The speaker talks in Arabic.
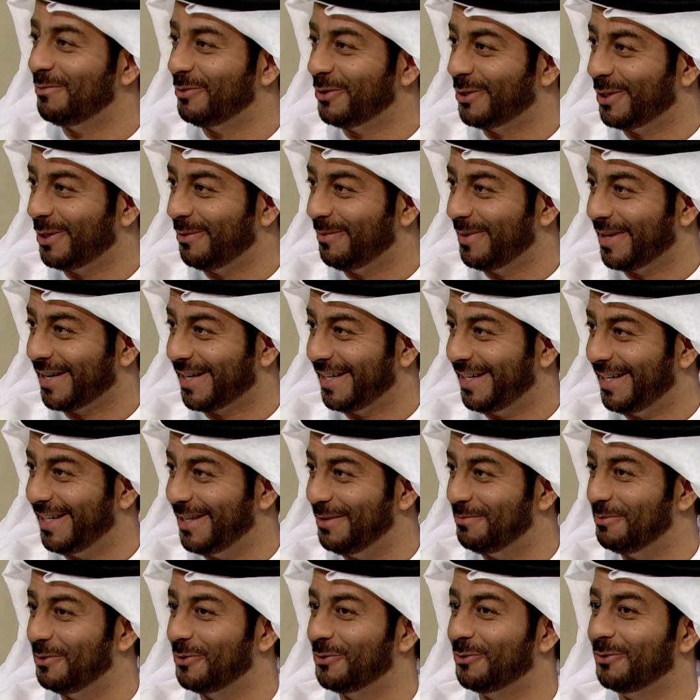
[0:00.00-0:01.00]
مستمره
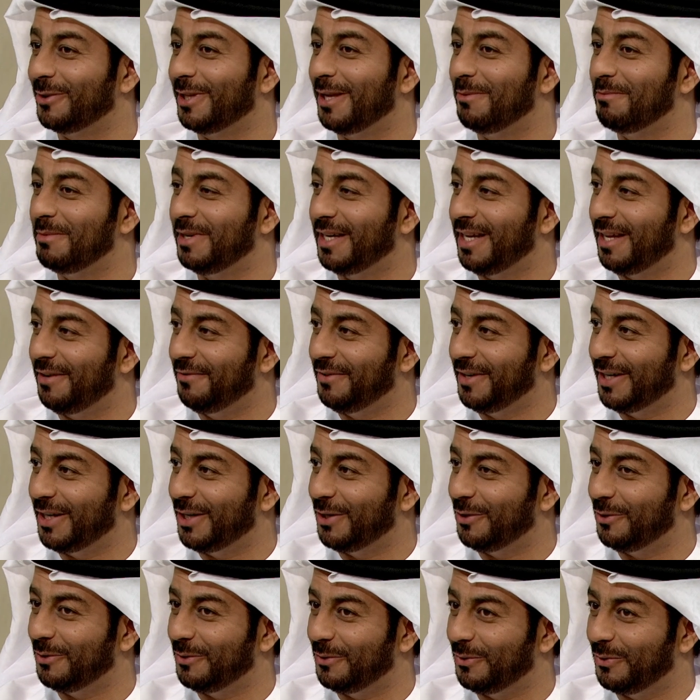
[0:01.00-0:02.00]
يعني صحيح. موجوده من
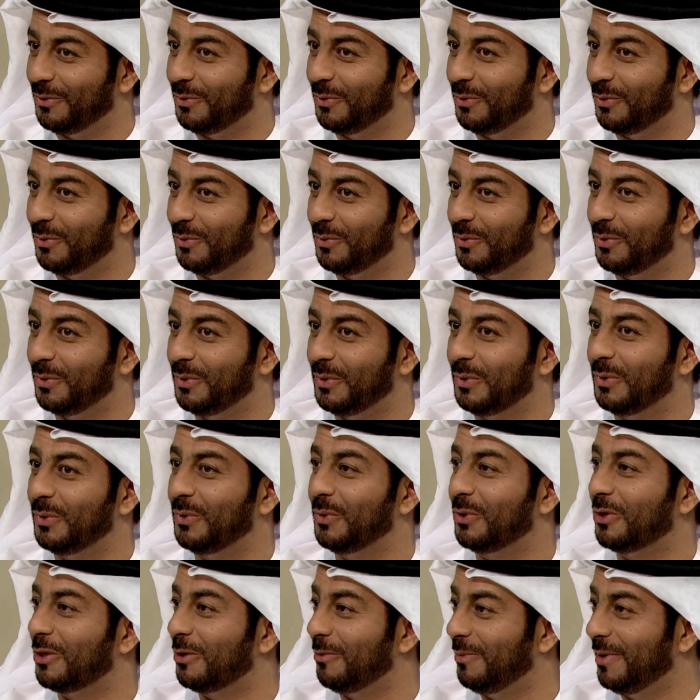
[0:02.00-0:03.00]

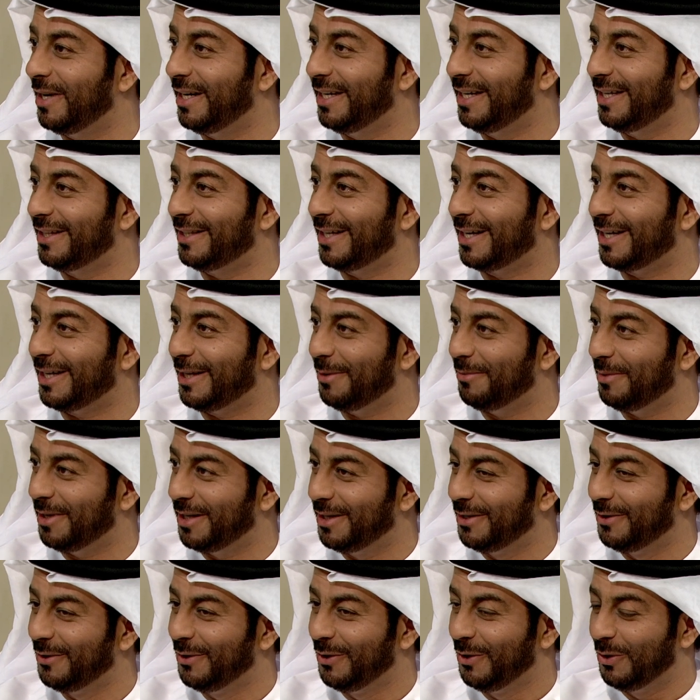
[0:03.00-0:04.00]
2008
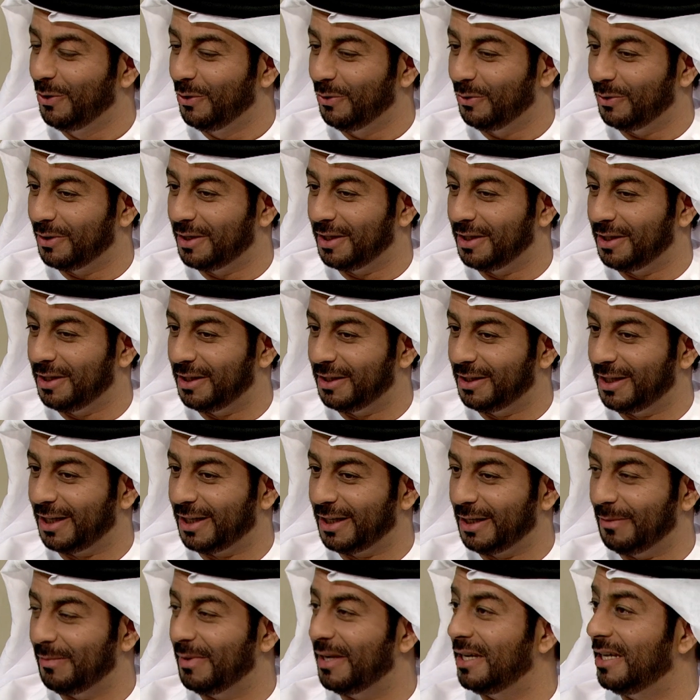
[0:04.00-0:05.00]
تقريبا وكنت
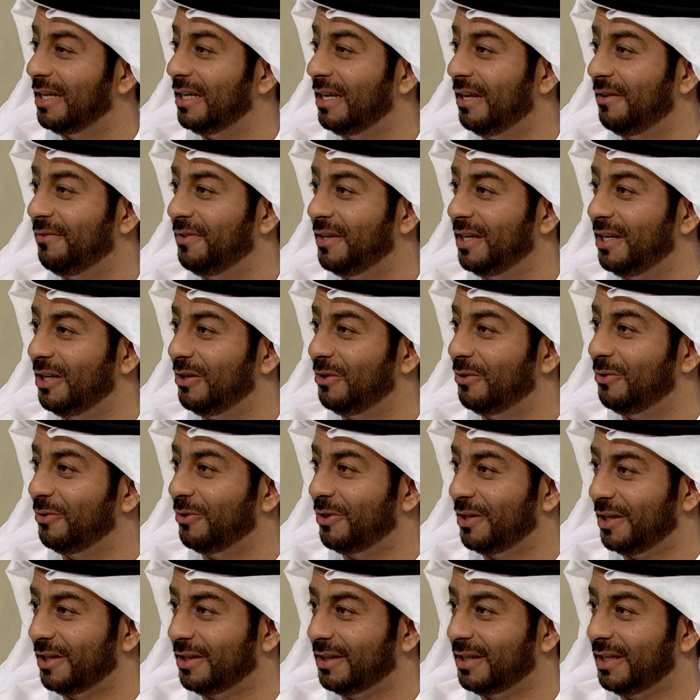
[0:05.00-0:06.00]
تقريبا لين
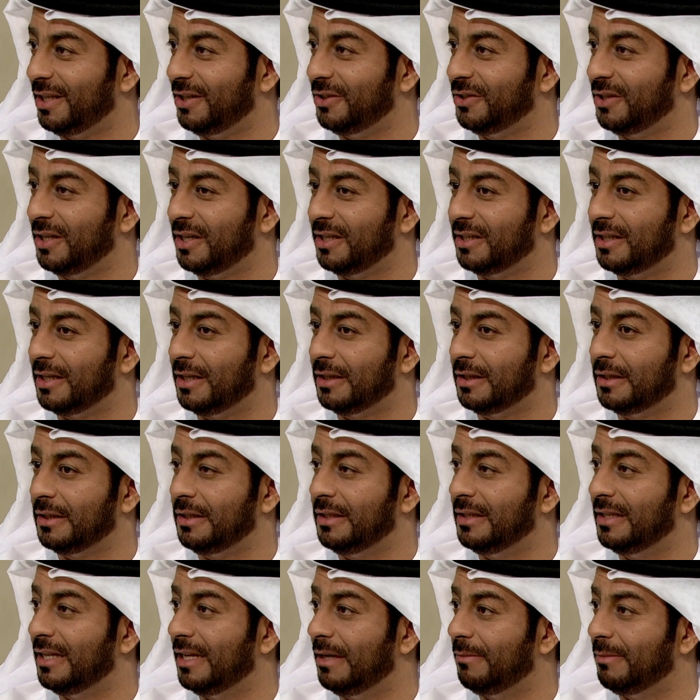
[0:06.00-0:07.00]
2013 تغطي
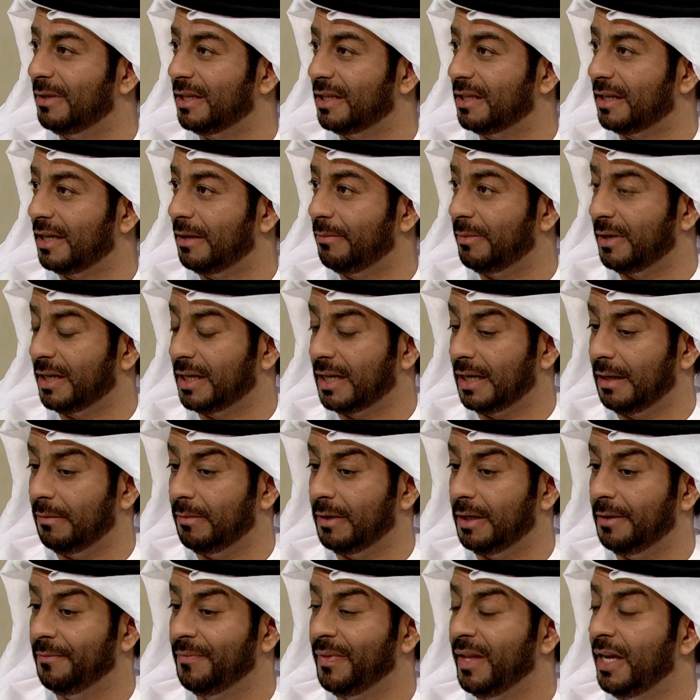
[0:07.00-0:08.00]
عندنا المنطقه
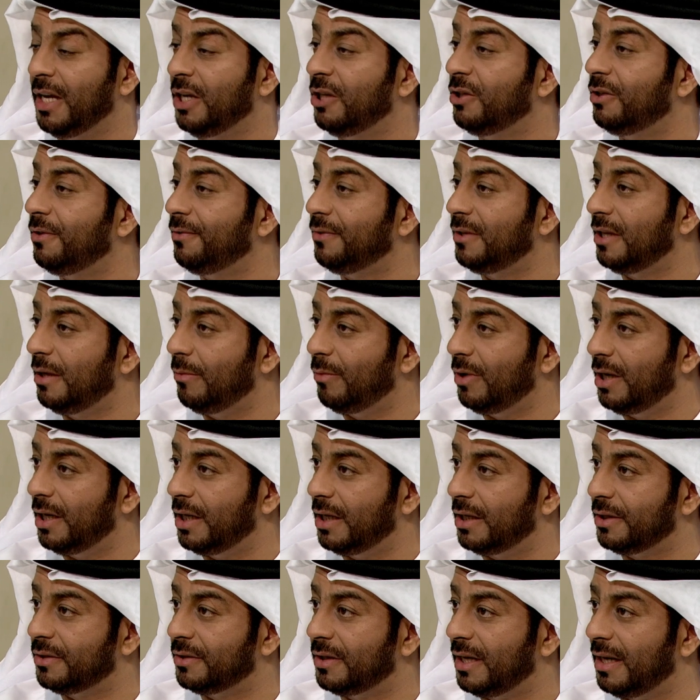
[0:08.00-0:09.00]
بالكامل شفت
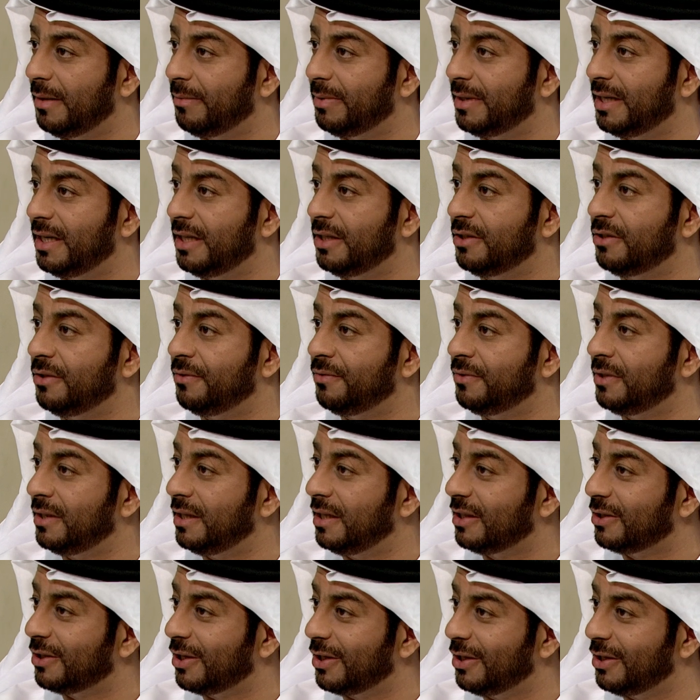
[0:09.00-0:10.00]
المعاناه السابقه شفت
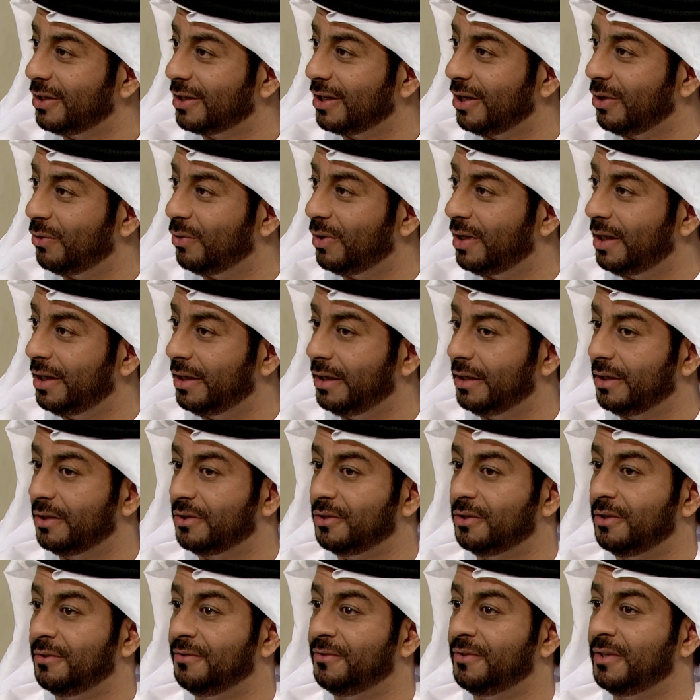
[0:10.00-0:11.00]
طريق الوعر
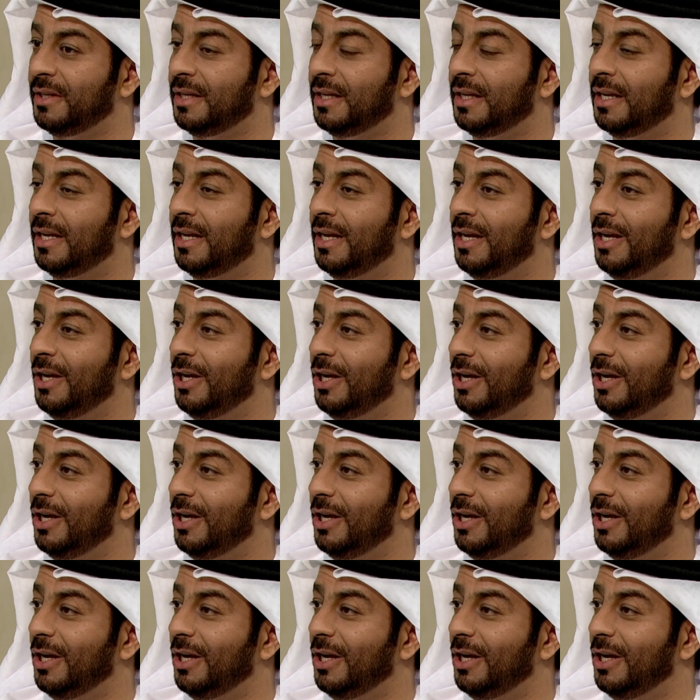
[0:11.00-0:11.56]
شفت آه